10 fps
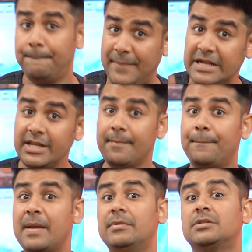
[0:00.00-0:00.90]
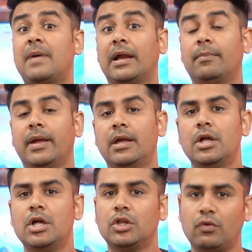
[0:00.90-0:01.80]
पेटीएम पेमेंट्स बैंक में
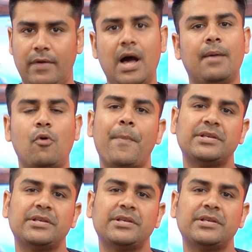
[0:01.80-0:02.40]
तो वहां आपको